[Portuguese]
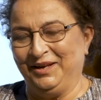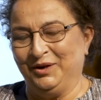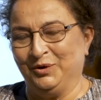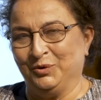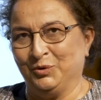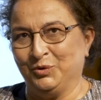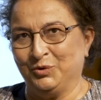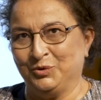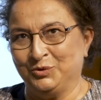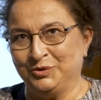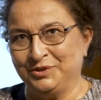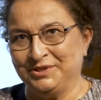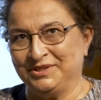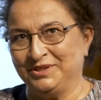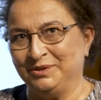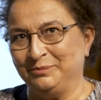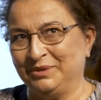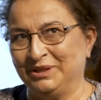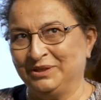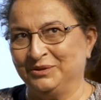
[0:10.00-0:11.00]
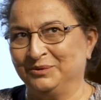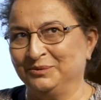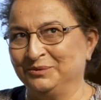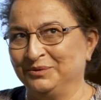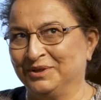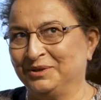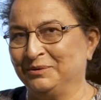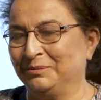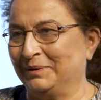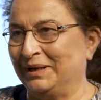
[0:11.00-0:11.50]
É o reconhecimento de
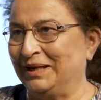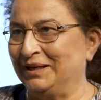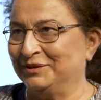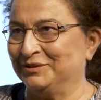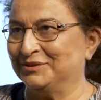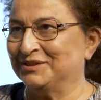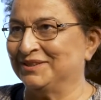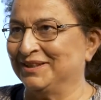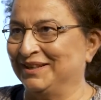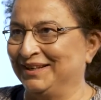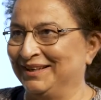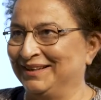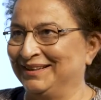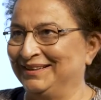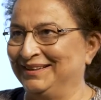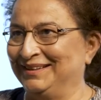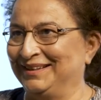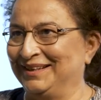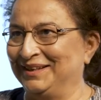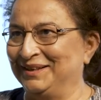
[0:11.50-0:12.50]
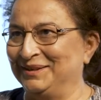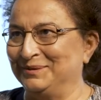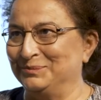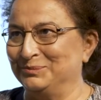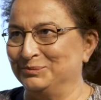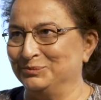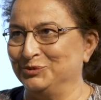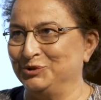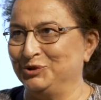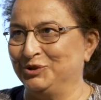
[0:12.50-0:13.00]
um trabalho que já tem
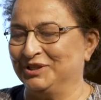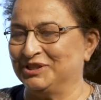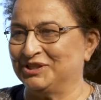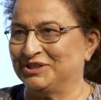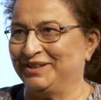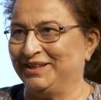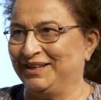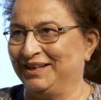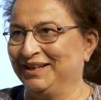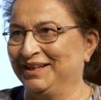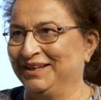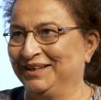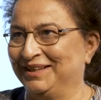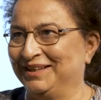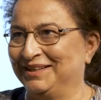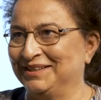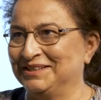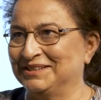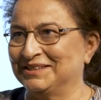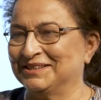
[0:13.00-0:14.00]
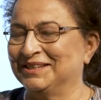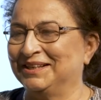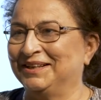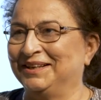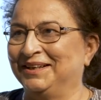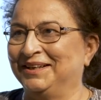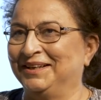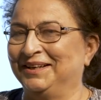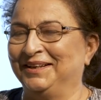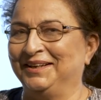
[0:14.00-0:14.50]
muitas décadas,
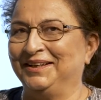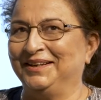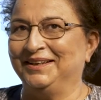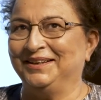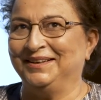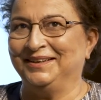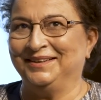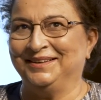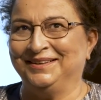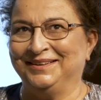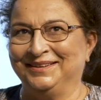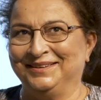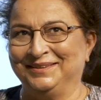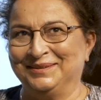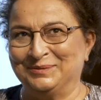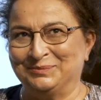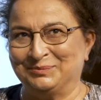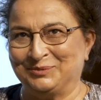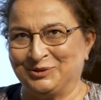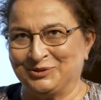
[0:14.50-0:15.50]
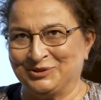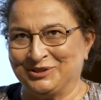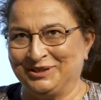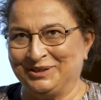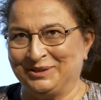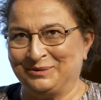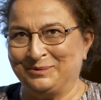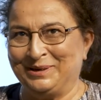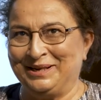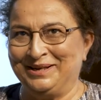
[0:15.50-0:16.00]
eh, porque eu
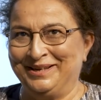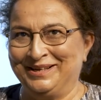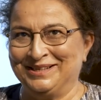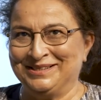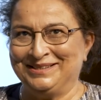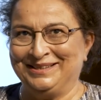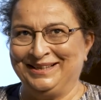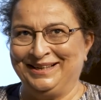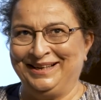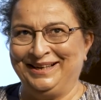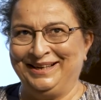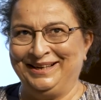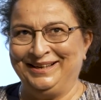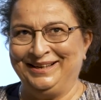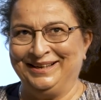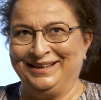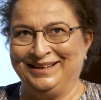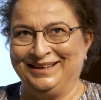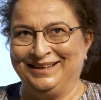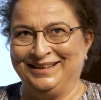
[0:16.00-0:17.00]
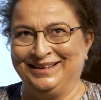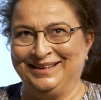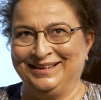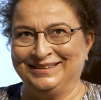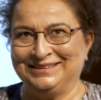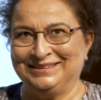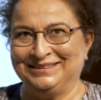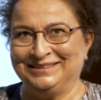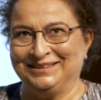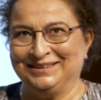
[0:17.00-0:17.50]
já trabalho nesta
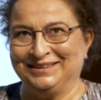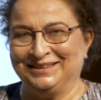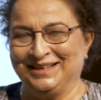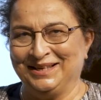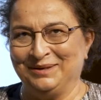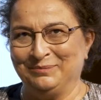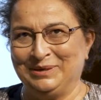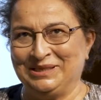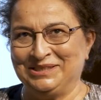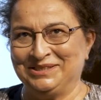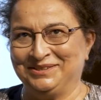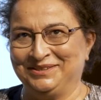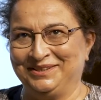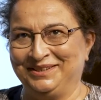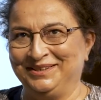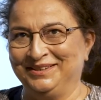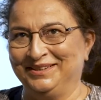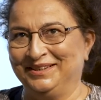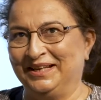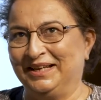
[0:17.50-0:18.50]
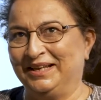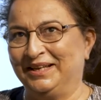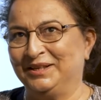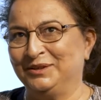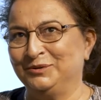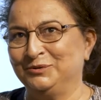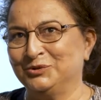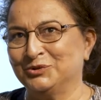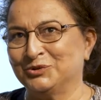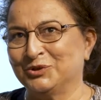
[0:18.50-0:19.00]
área há, cerca, há mais de 30
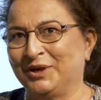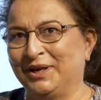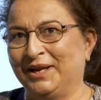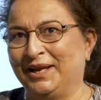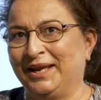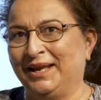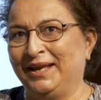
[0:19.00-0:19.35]
anos,